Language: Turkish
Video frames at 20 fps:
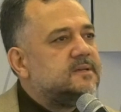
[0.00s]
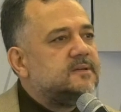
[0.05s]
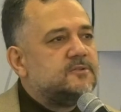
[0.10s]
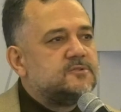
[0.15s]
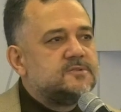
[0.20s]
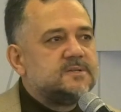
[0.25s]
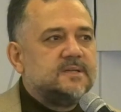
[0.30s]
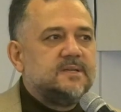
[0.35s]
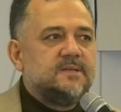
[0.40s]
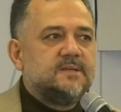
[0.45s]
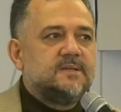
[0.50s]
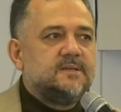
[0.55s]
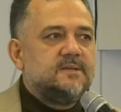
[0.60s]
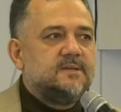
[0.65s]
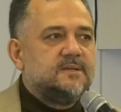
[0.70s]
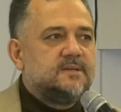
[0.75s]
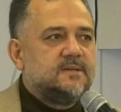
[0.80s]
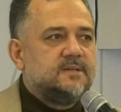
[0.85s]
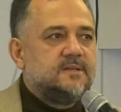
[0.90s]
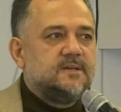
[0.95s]
de
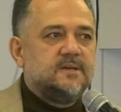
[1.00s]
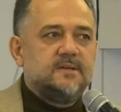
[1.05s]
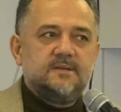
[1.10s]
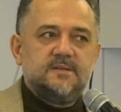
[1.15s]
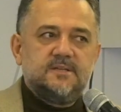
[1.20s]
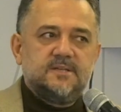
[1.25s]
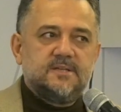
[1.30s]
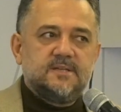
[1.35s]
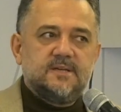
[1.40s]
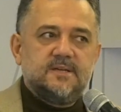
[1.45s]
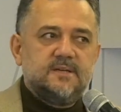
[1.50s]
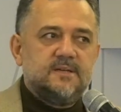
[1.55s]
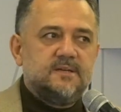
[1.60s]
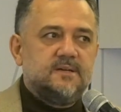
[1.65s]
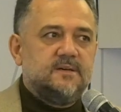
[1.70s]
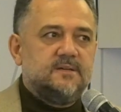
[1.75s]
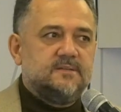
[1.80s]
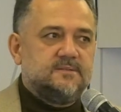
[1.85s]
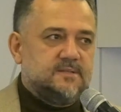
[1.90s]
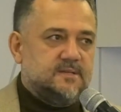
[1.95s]
özellikle iki, da, iki tane
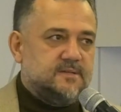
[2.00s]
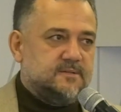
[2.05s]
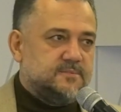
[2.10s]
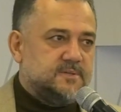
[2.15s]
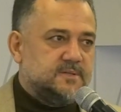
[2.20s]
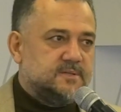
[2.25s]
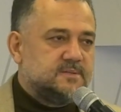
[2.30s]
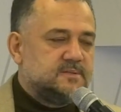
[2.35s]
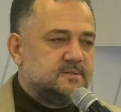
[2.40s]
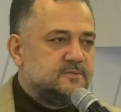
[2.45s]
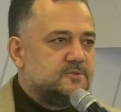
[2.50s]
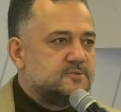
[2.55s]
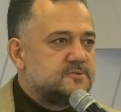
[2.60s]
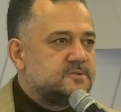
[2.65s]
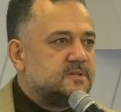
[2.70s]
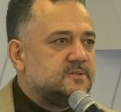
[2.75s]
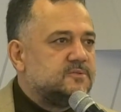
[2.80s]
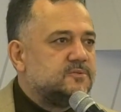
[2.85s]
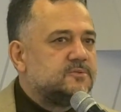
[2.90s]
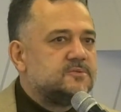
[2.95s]
hatıra bıraktı.
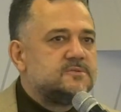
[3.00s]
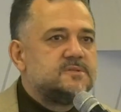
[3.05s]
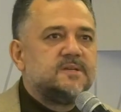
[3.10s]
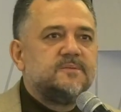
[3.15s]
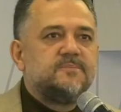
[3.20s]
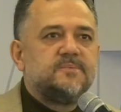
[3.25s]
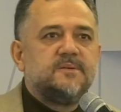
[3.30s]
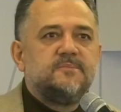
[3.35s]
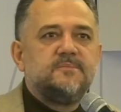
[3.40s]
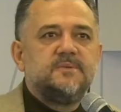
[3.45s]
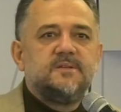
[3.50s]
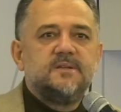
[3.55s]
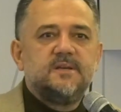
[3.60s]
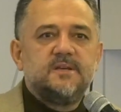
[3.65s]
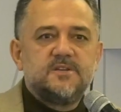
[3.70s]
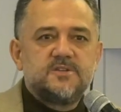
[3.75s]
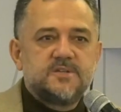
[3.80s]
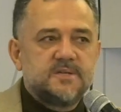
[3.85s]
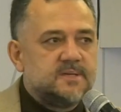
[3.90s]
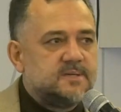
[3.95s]
99 depreminde
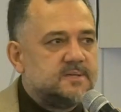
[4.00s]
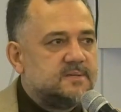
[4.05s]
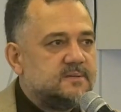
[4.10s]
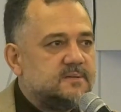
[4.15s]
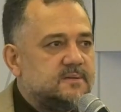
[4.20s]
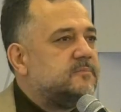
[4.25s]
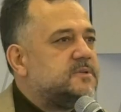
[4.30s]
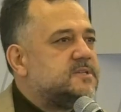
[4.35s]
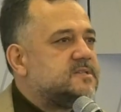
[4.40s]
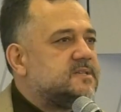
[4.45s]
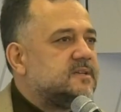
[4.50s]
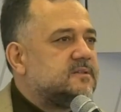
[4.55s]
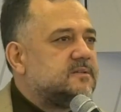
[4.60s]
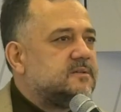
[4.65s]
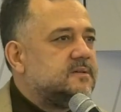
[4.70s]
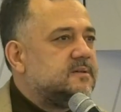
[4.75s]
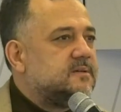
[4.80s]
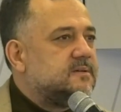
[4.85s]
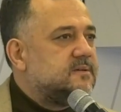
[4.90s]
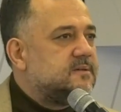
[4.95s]
yaşayan,
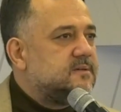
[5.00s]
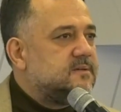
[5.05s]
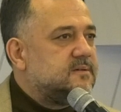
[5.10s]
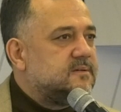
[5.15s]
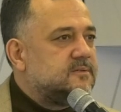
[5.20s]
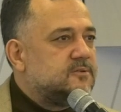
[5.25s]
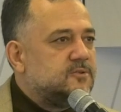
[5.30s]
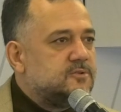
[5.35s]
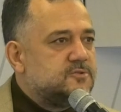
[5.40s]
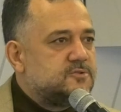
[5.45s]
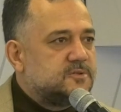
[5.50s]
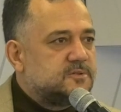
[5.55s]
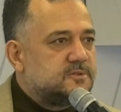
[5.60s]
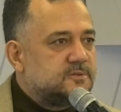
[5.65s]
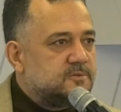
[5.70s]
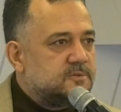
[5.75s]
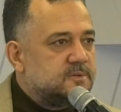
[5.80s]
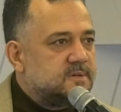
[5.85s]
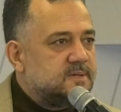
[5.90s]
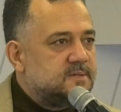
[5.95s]
bizzat e,
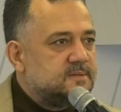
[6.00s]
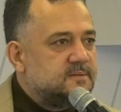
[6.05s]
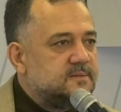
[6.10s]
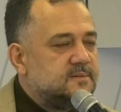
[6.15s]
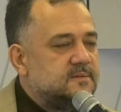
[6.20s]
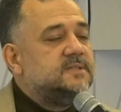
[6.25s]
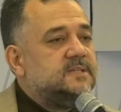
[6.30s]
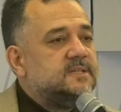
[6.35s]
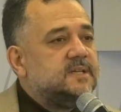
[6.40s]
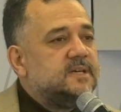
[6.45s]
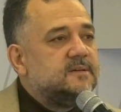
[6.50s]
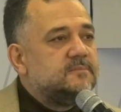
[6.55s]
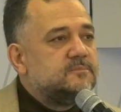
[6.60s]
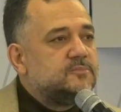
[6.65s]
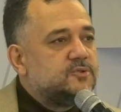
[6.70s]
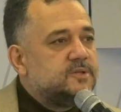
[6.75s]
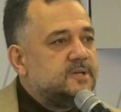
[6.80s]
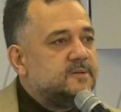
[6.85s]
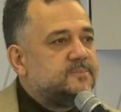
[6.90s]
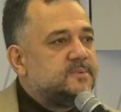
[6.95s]
Gölcük'te olan.
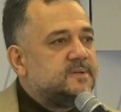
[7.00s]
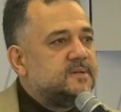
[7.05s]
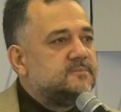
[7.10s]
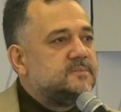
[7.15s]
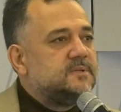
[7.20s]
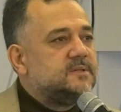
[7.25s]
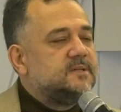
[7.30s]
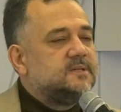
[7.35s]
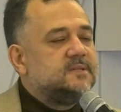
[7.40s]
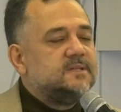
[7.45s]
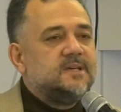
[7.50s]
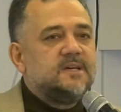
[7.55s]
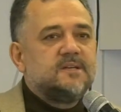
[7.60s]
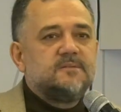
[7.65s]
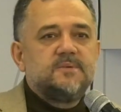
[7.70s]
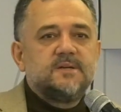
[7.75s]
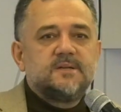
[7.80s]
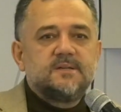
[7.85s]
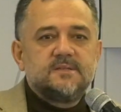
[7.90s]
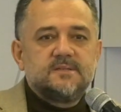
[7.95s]
Yine bu depremde de
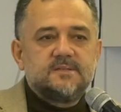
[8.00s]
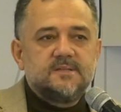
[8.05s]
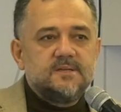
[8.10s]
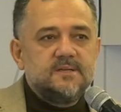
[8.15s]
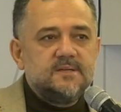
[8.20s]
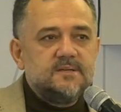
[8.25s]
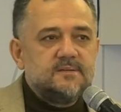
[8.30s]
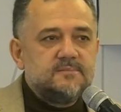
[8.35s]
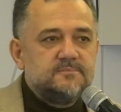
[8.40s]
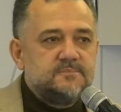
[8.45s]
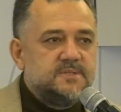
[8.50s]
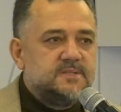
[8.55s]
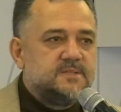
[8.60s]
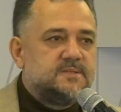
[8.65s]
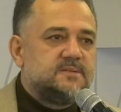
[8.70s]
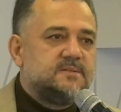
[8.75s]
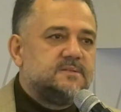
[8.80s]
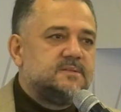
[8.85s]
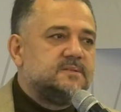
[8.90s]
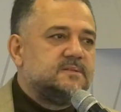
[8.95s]
Diyarbakır'da
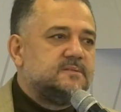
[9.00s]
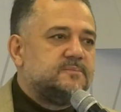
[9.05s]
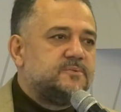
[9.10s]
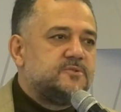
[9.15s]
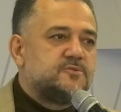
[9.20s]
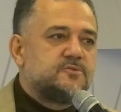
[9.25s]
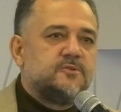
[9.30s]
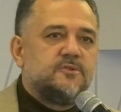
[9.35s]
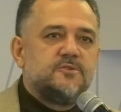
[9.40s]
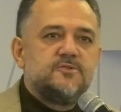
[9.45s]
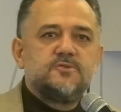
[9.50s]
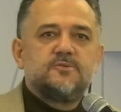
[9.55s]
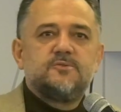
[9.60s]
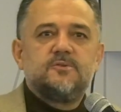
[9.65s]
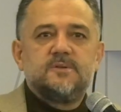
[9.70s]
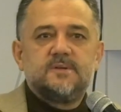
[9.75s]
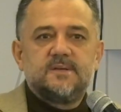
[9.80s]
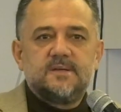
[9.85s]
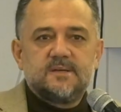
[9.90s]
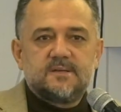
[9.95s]
bir e, psikolojik
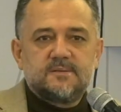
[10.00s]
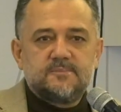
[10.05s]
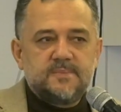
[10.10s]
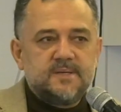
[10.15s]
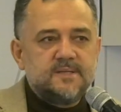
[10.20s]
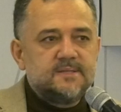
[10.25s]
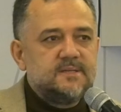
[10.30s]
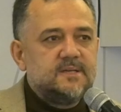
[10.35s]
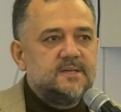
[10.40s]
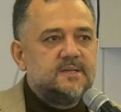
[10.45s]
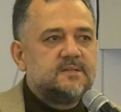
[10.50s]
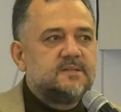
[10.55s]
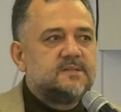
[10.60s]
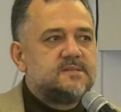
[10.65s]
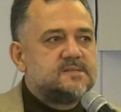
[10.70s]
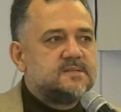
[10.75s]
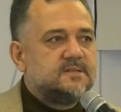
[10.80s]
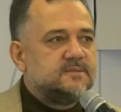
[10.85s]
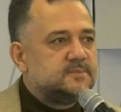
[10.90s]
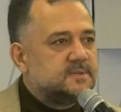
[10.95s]
olarak ben de
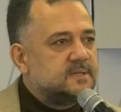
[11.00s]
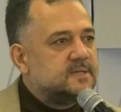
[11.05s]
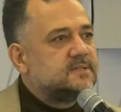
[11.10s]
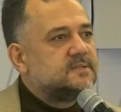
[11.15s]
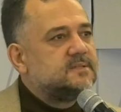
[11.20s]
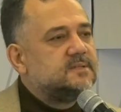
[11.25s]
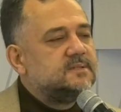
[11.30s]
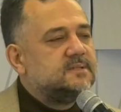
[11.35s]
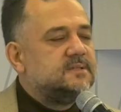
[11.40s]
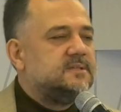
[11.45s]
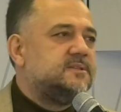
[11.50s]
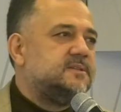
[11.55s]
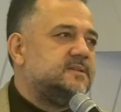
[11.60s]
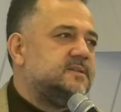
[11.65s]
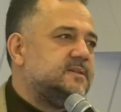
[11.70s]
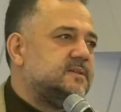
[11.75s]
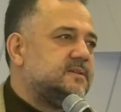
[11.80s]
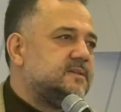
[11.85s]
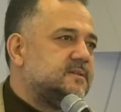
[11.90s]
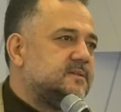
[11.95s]
etkisini bıraktı. İki
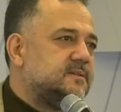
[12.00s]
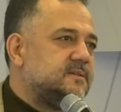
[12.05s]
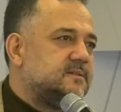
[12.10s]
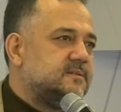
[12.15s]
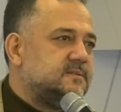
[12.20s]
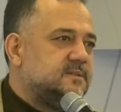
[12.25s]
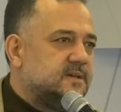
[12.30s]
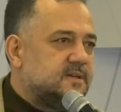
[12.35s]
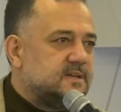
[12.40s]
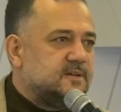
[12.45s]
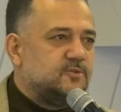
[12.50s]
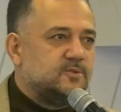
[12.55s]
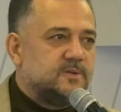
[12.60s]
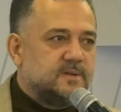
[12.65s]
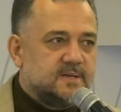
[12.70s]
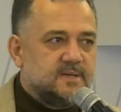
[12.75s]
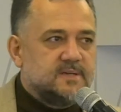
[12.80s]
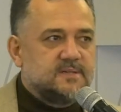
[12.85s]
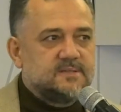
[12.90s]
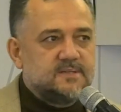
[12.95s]
e, yara
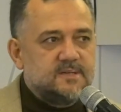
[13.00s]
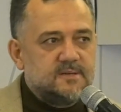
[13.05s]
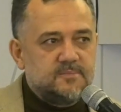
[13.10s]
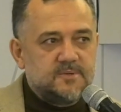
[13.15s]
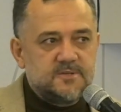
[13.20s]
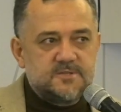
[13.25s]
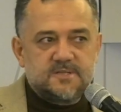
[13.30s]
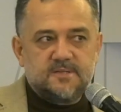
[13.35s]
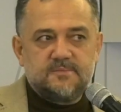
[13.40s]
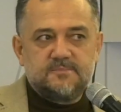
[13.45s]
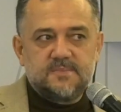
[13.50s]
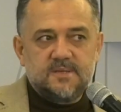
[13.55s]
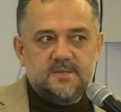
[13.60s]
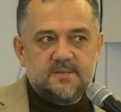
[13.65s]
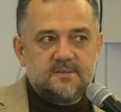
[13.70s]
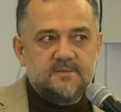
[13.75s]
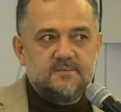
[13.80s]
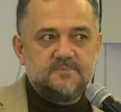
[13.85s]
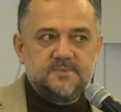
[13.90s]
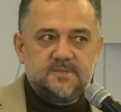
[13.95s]
olarak da
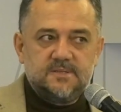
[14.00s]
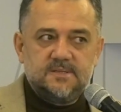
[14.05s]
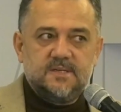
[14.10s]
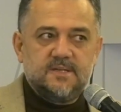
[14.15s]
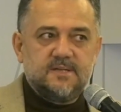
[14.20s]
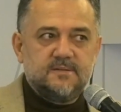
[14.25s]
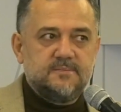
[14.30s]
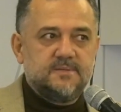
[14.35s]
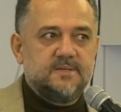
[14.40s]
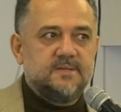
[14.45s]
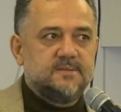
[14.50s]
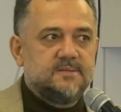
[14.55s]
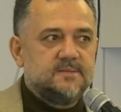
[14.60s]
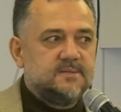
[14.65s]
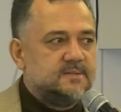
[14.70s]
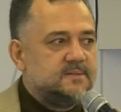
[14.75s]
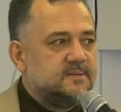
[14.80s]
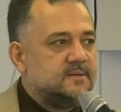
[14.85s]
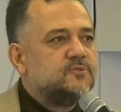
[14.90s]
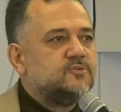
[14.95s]
bacağımda bir yara
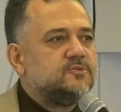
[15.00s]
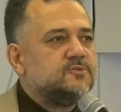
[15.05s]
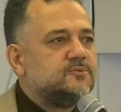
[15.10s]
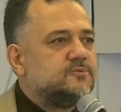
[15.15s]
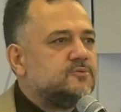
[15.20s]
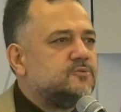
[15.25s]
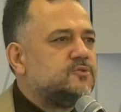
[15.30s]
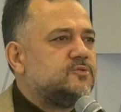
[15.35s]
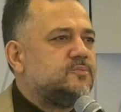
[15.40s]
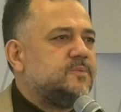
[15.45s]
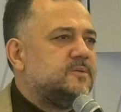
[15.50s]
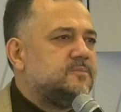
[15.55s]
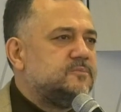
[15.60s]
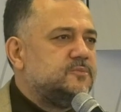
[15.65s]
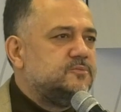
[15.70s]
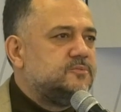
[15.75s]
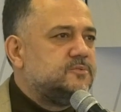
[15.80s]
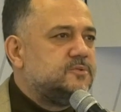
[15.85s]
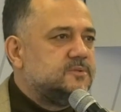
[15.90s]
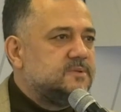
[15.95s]
bıraktı. Bunu unutmam
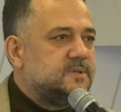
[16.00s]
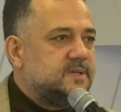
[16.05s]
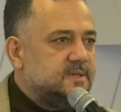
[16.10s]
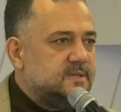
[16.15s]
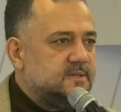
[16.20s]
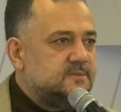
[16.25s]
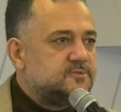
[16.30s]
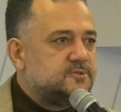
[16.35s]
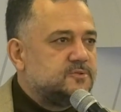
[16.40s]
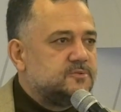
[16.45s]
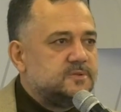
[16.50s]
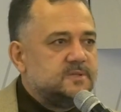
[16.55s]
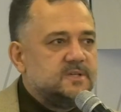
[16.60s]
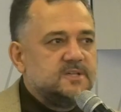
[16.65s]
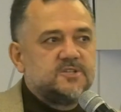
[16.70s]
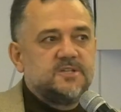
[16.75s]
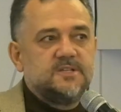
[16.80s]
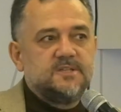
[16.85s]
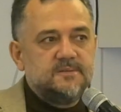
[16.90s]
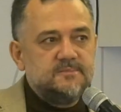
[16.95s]
mümkün değil. Çünkü
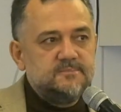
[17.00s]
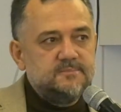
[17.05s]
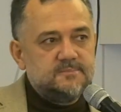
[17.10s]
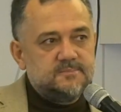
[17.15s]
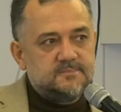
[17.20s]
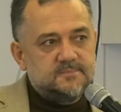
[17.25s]
yaşadım,